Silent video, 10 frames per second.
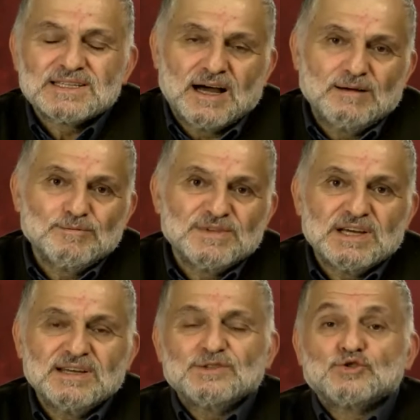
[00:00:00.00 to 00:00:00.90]
tam
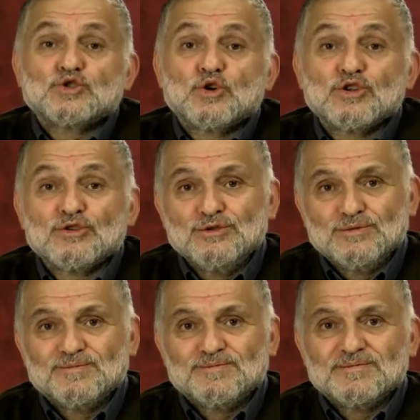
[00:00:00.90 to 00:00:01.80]
da
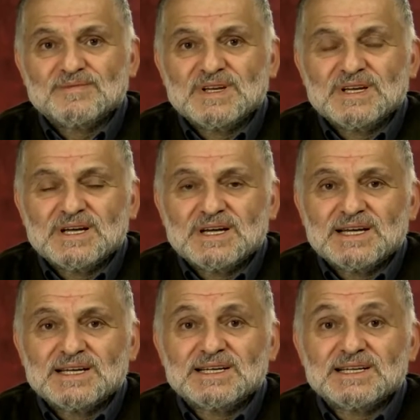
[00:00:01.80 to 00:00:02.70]
solun
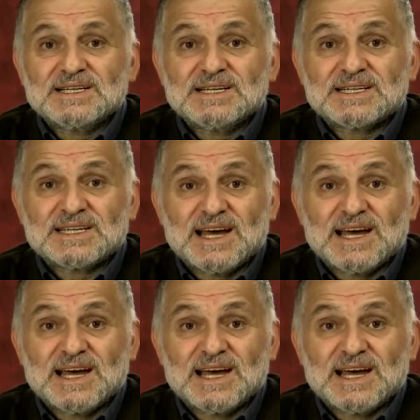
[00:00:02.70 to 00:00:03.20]
e,